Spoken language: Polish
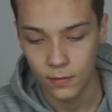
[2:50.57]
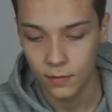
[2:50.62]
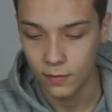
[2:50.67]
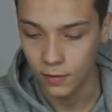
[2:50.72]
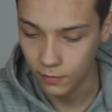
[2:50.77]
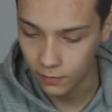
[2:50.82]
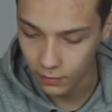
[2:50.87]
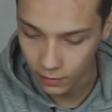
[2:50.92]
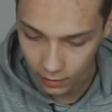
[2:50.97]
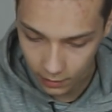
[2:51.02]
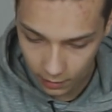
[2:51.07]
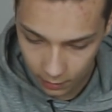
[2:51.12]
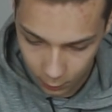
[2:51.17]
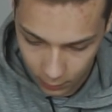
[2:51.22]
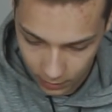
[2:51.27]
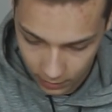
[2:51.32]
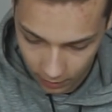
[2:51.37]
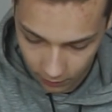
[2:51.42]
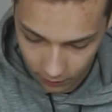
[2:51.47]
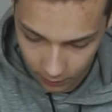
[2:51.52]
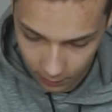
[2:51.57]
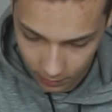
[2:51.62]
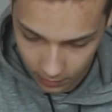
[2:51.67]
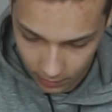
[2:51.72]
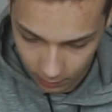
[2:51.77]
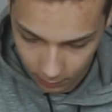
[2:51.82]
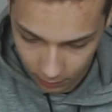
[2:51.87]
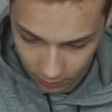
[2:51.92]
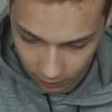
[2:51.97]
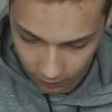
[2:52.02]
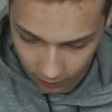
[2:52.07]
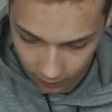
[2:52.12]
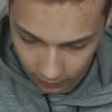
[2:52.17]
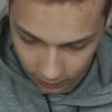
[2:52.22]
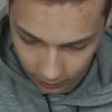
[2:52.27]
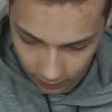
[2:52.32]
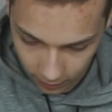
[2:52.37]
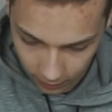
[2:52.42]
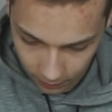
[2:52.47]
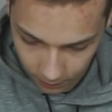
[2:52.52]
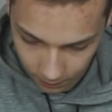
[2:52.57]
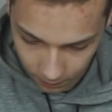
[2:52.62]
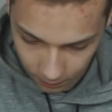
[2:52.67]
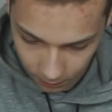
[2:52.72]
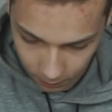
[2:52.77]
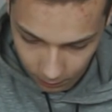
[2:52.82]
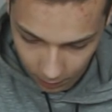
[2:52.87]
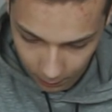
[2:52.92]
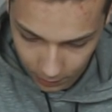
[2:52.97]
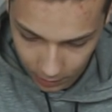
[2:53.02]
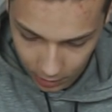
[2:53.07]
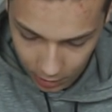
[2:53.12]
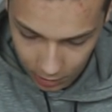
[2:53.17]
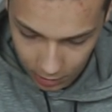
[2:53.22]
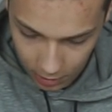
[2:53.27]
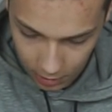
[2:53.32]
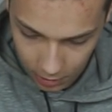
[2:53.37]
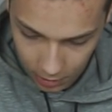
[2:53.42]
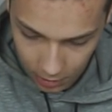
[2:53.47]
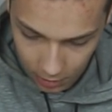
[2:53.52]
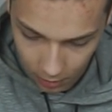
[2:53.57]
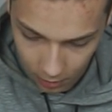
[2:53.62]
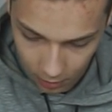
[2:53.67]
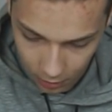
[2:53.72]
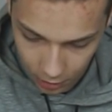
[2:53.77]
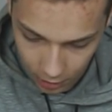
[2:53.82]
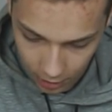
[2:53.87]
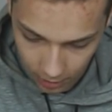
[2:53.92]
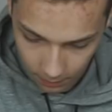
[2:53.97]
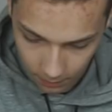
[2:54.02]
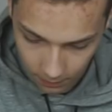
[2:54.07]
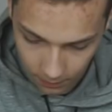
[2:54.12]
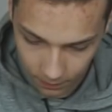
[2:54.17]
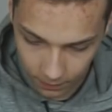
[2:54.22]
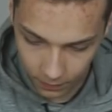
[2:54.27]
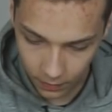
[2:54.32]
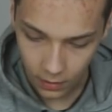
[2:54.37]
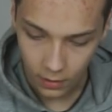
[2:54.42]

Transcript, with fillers: za chwilkę ustawimy sobie waty, mamy 38,